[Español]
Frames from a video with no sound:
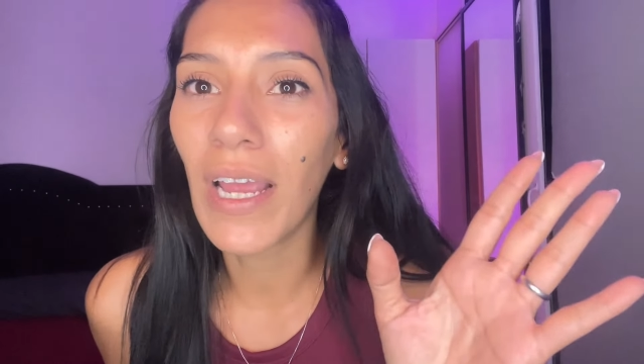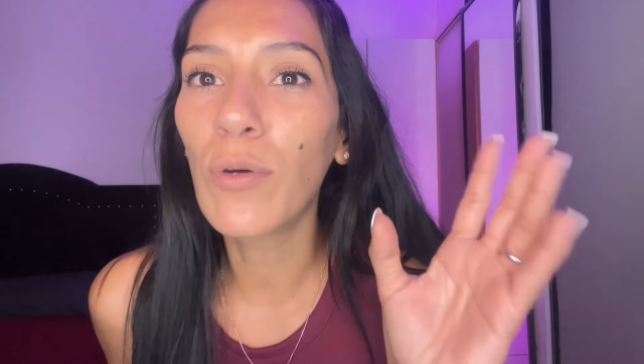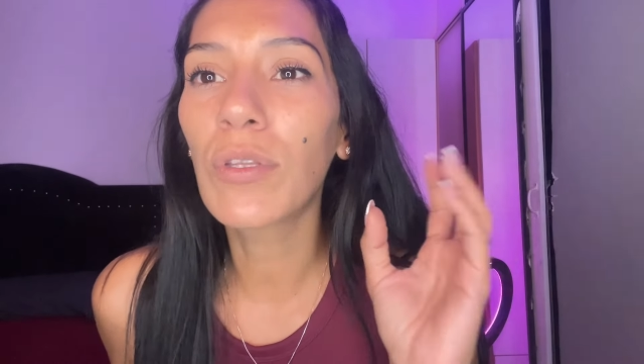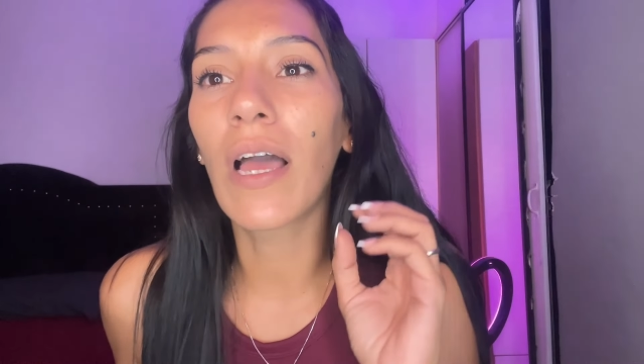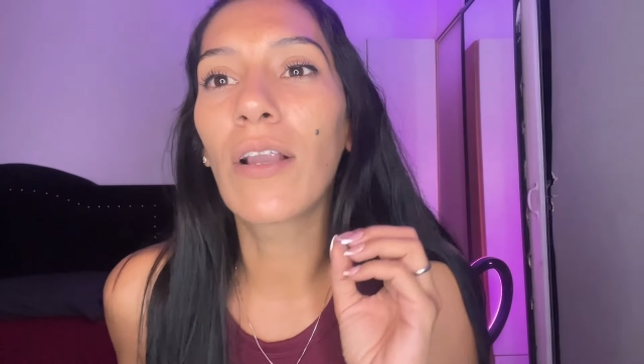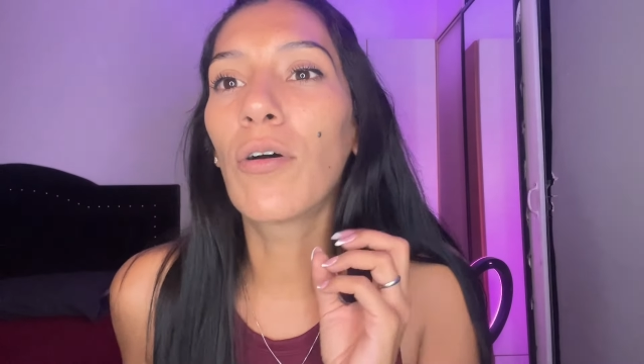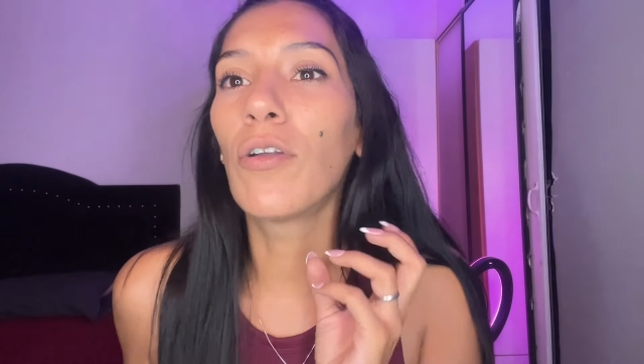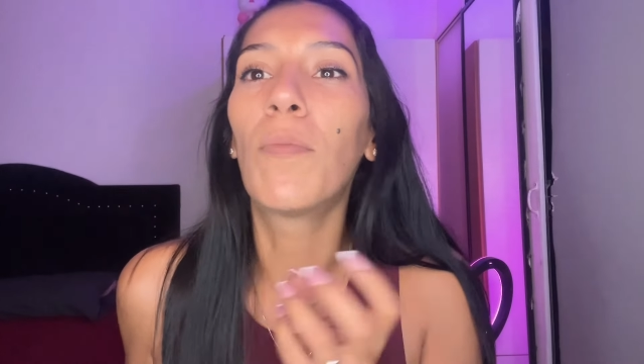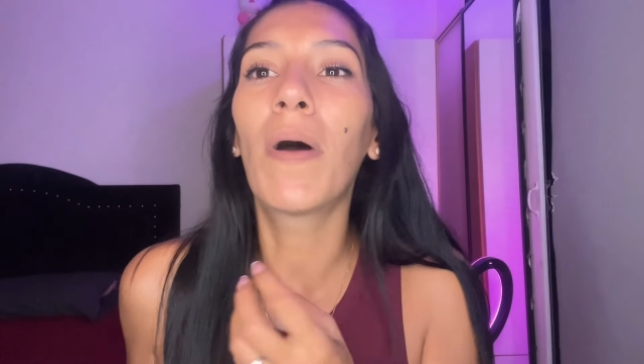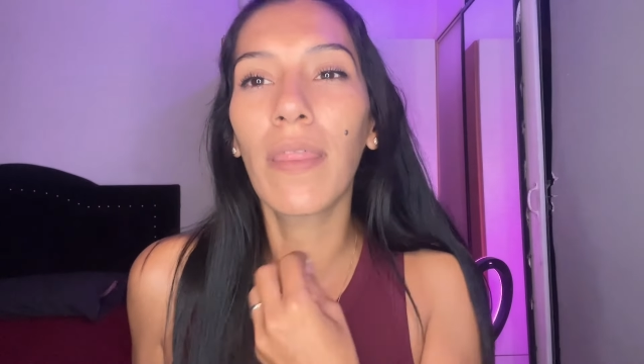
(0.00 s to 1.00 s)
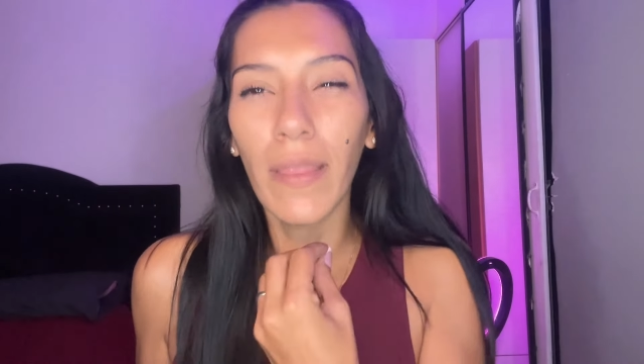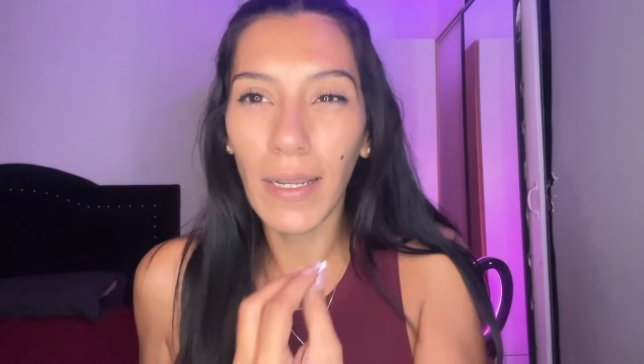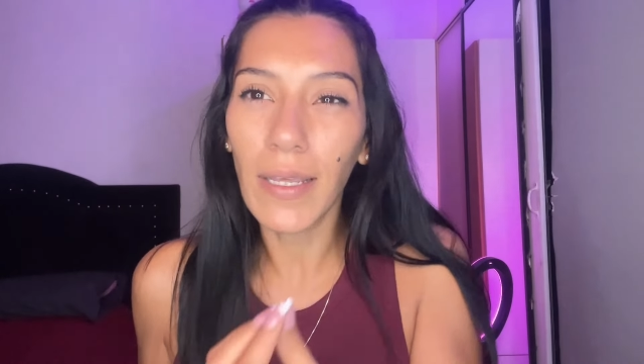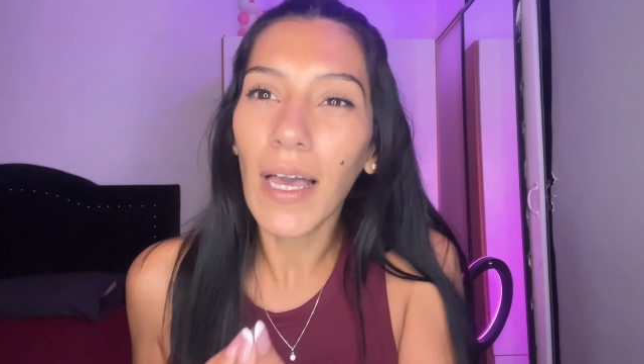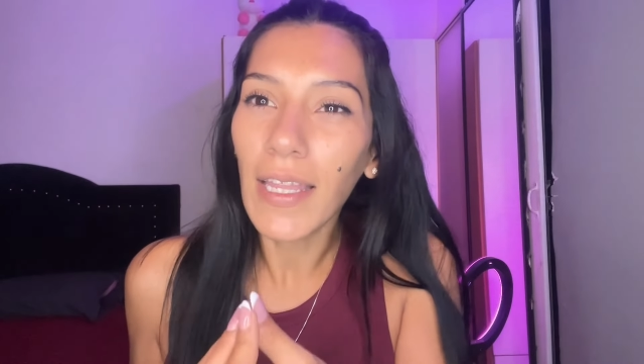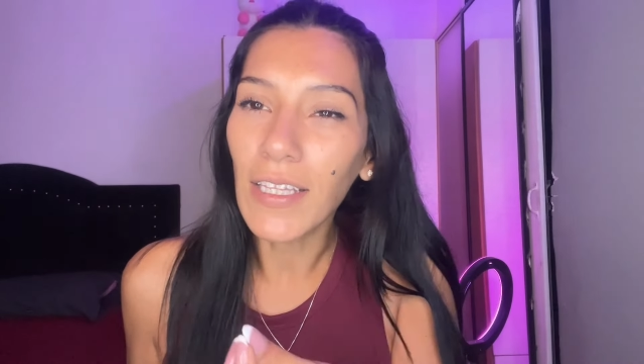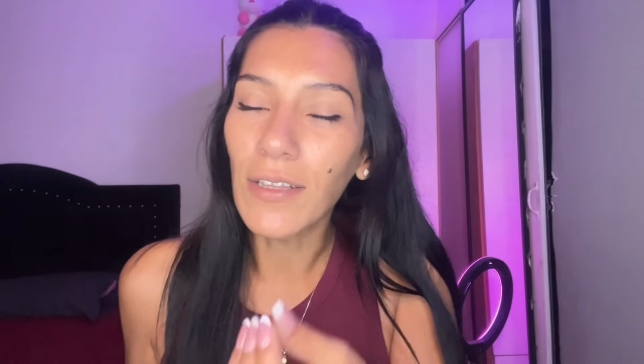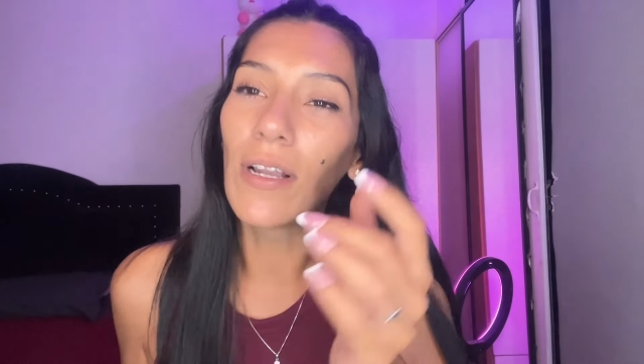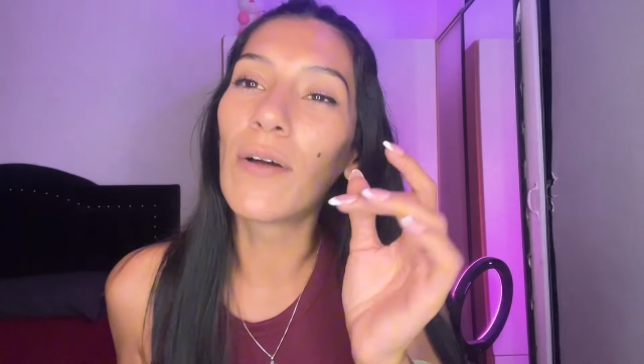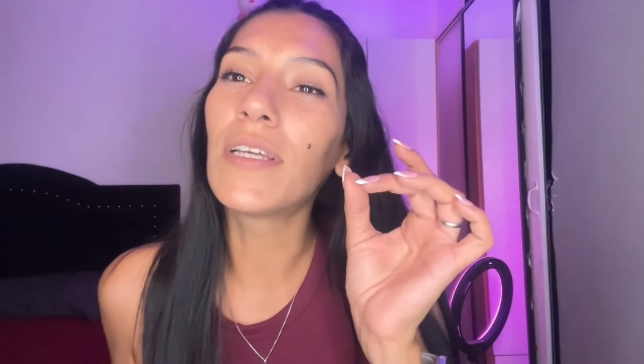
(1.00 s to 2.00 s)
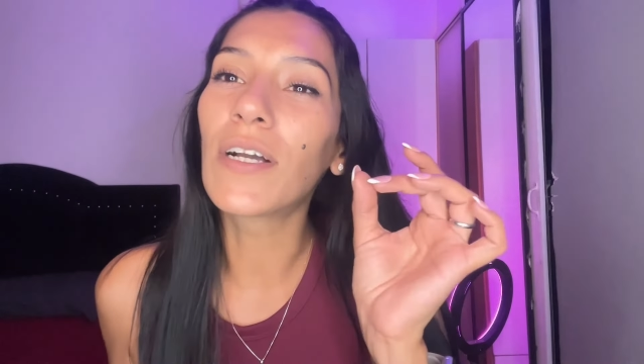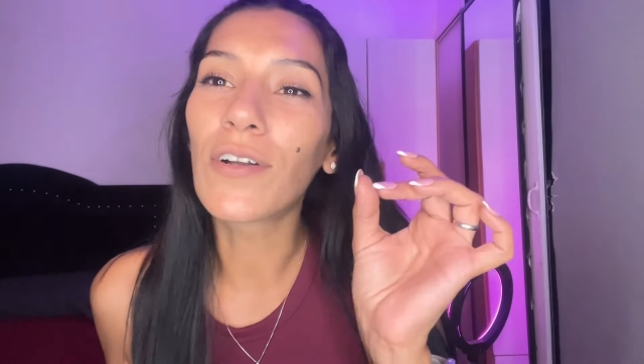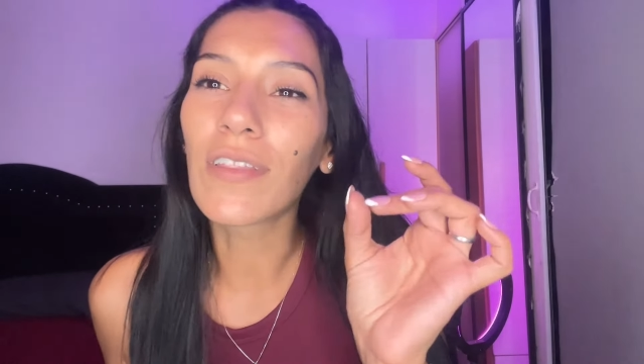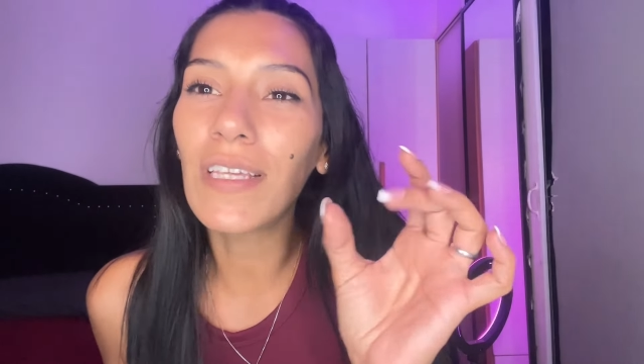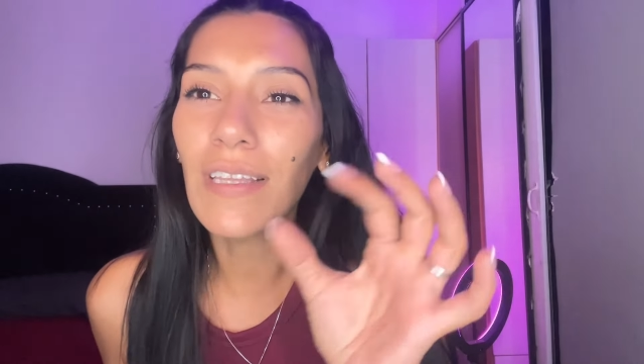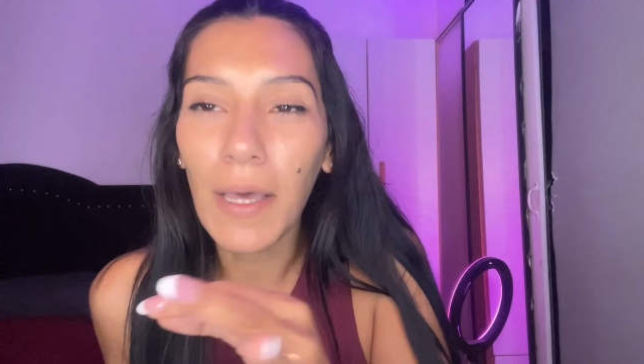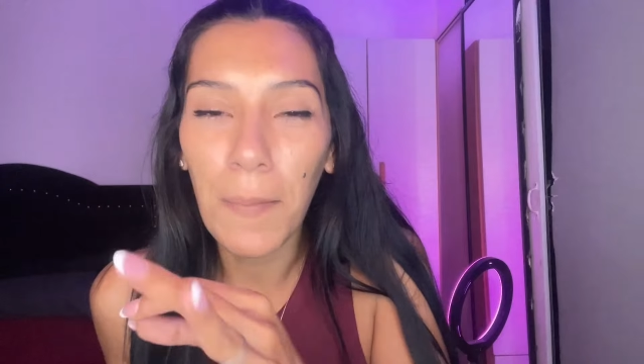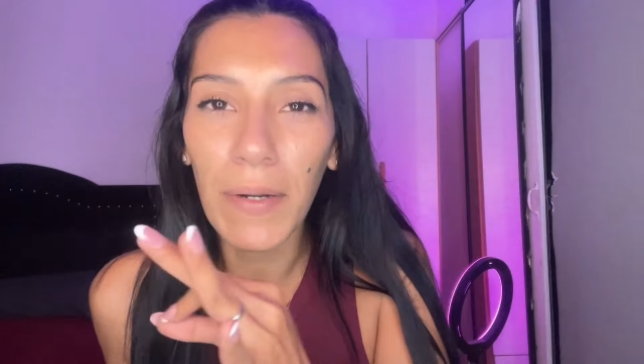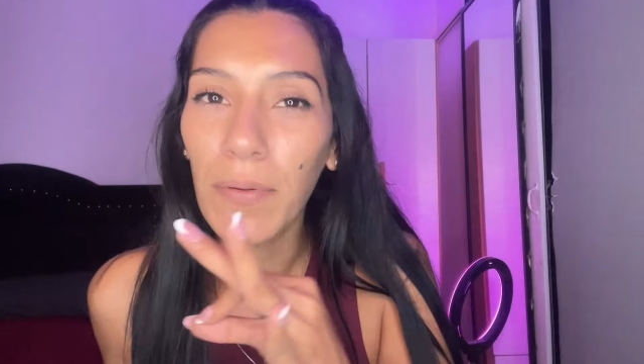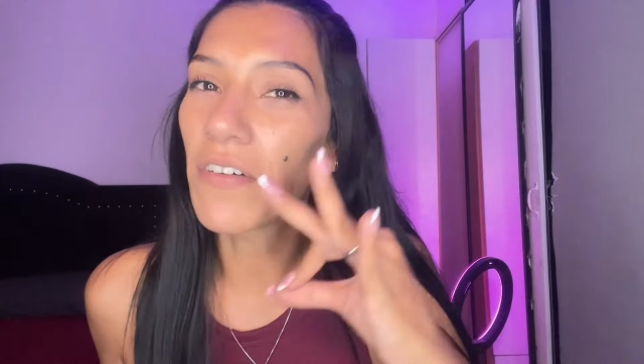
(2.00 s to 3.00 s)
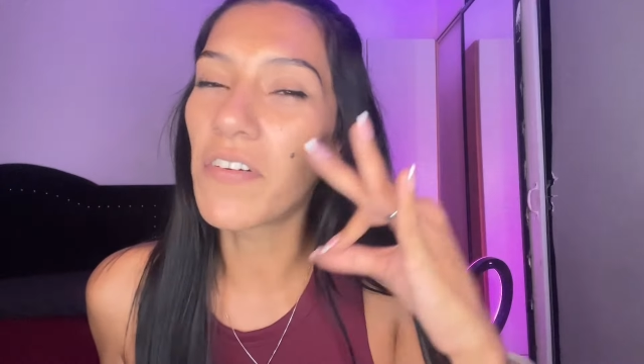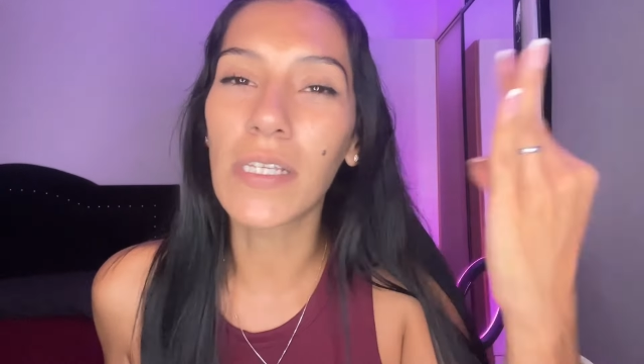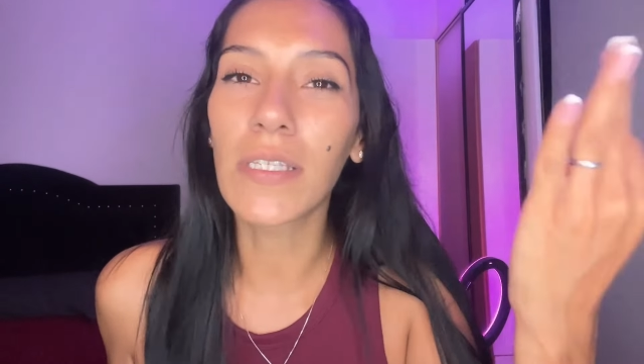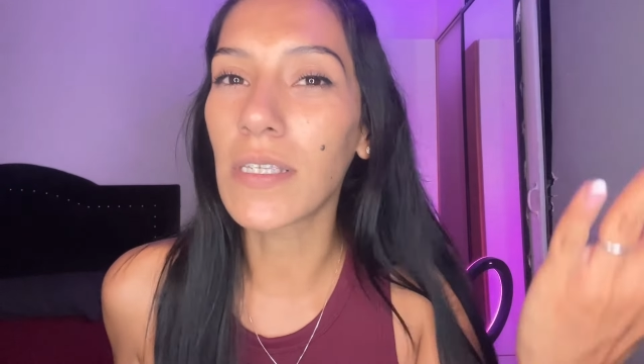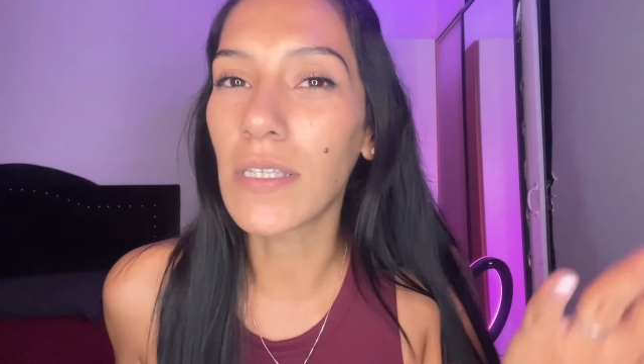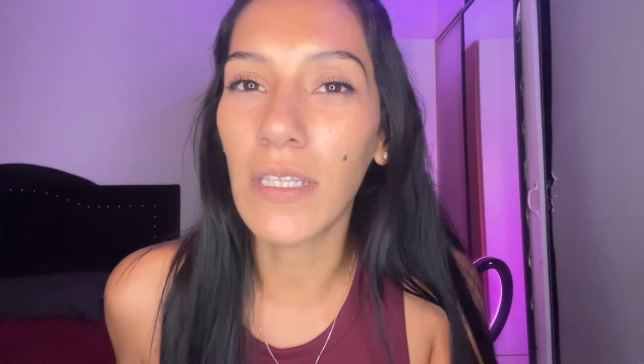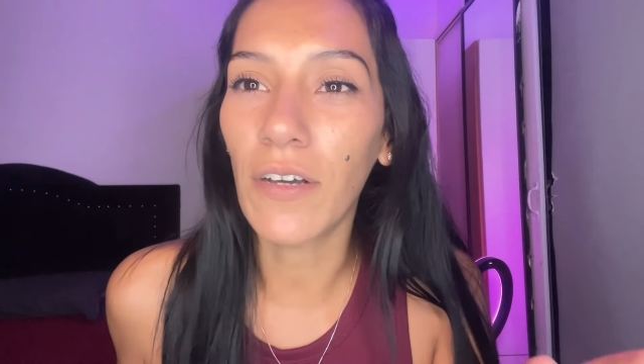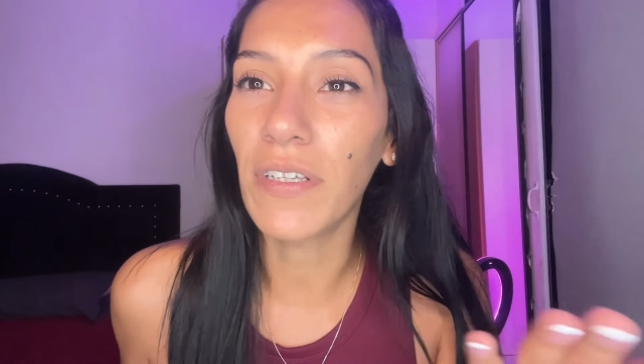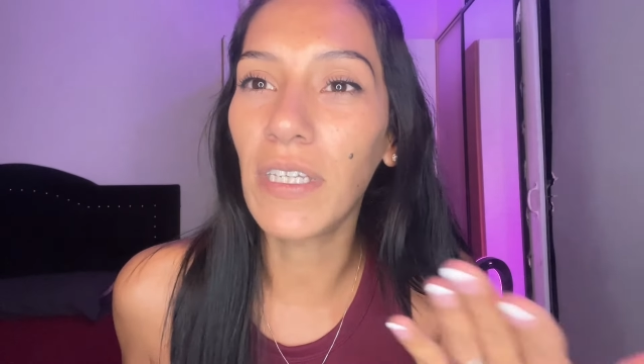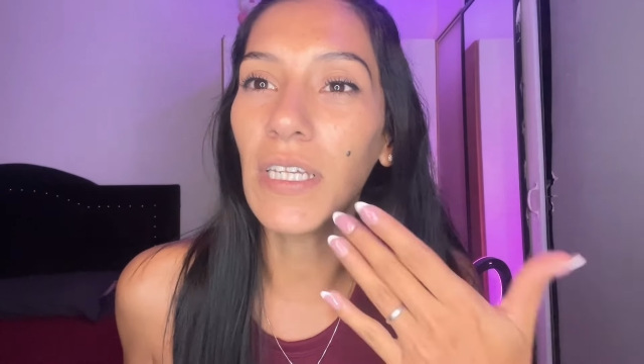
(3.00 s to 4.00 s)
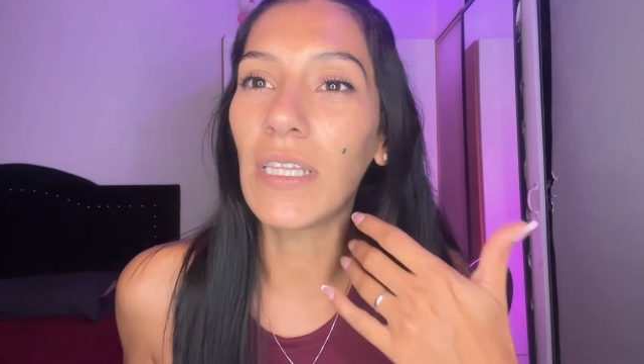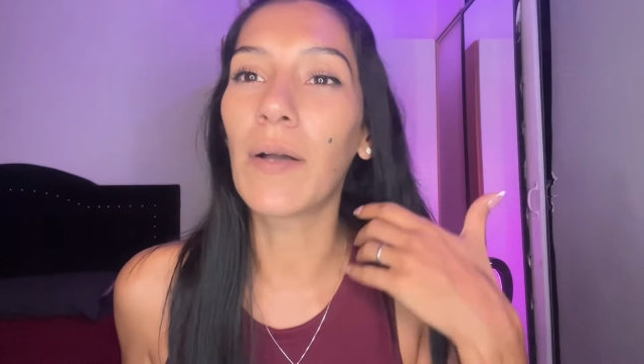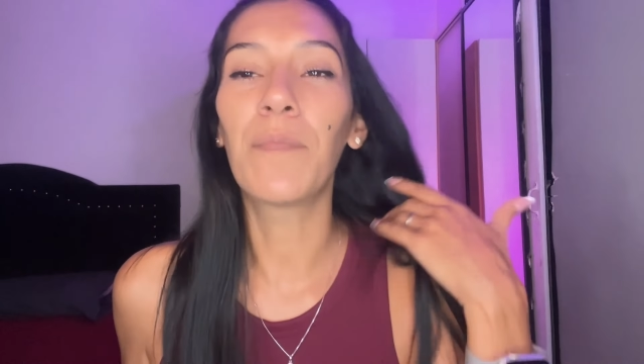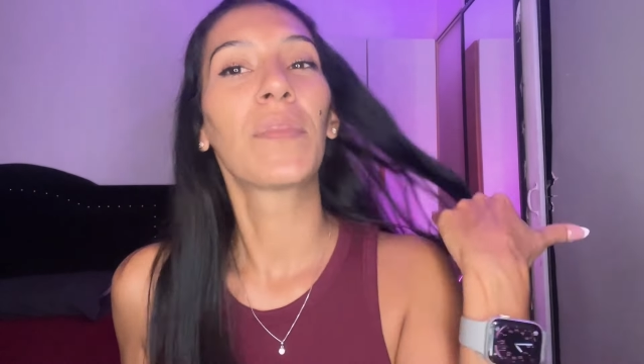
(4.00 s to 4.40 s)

Él gusta algo lo más delicadito, la uña cortita, apenas una francesita finita.